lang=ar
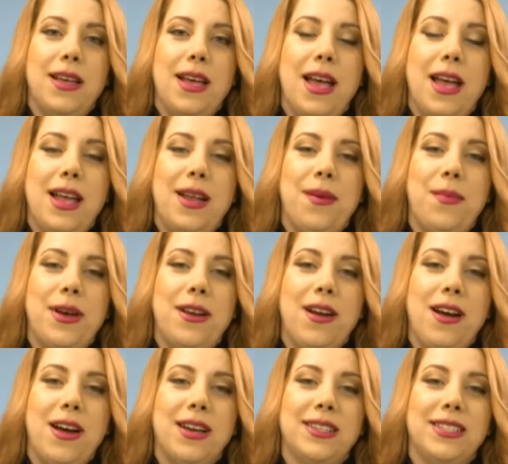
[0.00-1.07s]
آه، لما
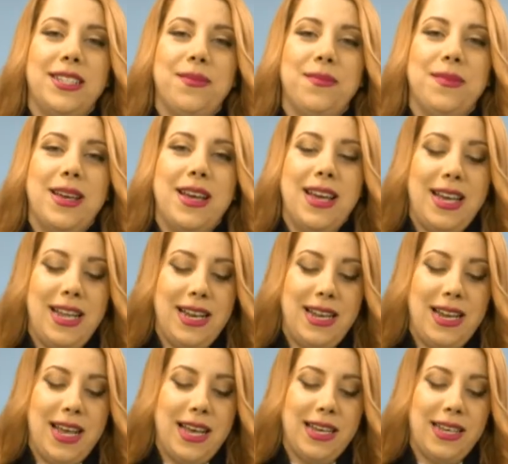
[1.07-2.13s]
رأى عظيم
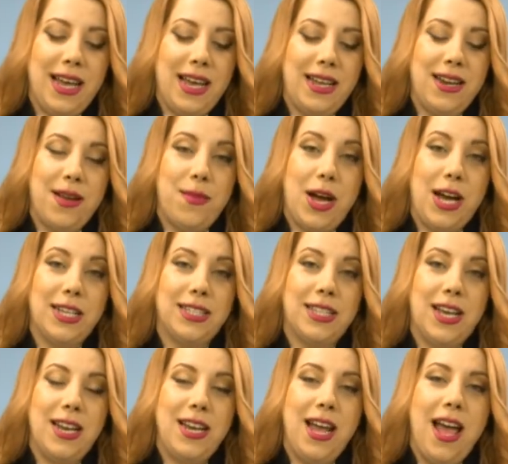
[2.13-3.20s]
الكهنة ما
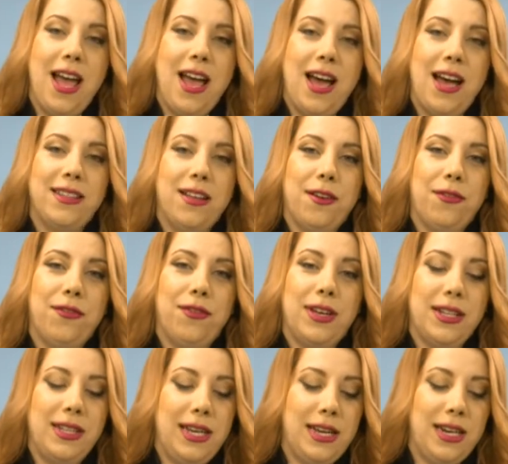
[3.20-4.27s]
حصل هتف
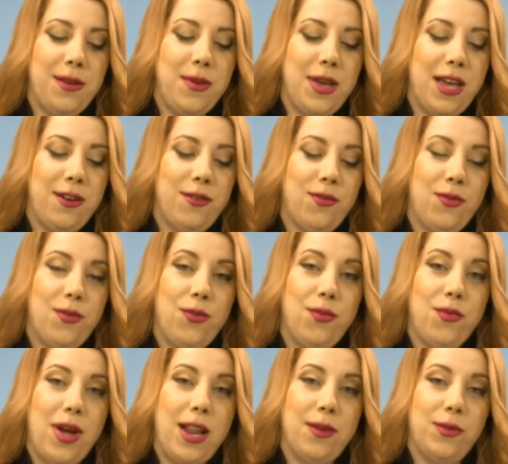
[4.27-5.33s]
دغري بأنه
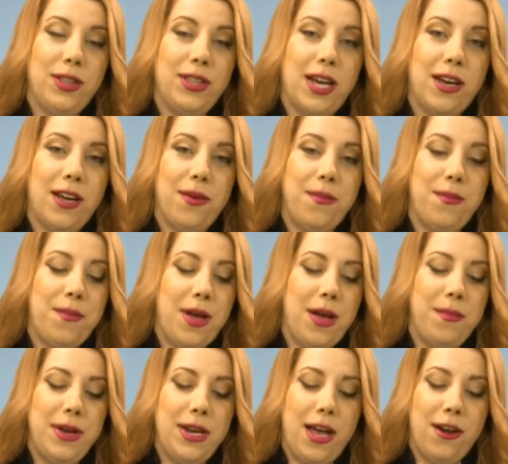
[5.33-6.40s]
هو المنتخب
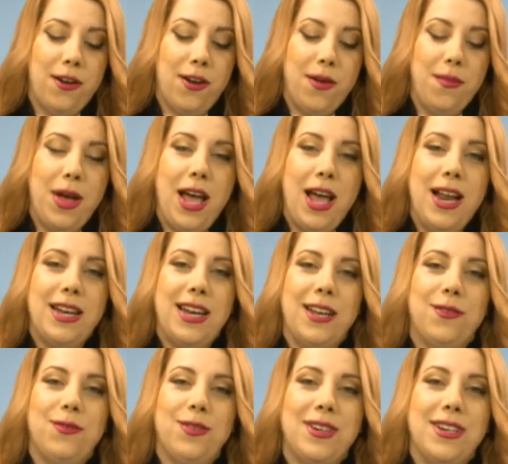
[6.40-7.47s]
من الرب
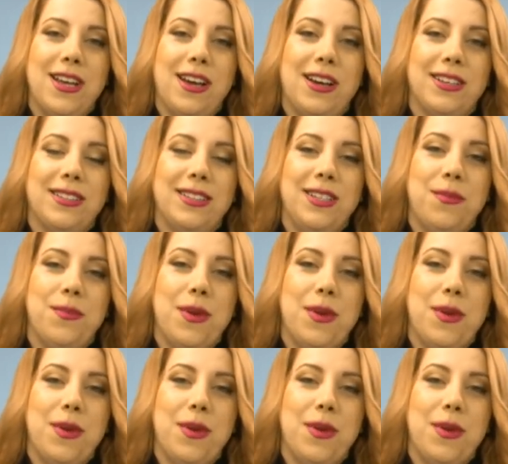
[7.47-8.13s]
ليكون خطيب